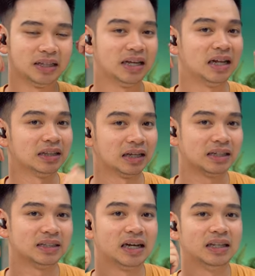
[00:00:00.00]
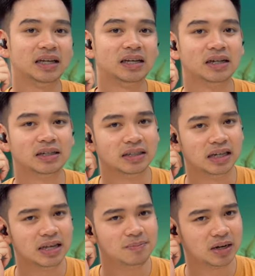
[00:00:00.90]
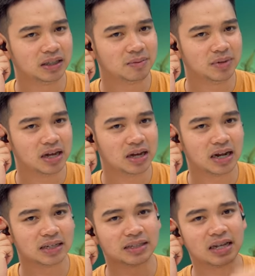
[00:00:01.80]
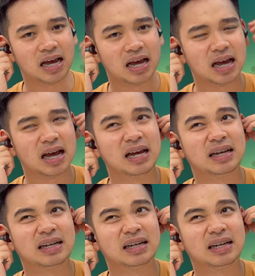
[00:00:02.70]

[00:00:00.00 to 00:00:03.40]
Tinggal tekan sekali, jadi peredamnya kerasa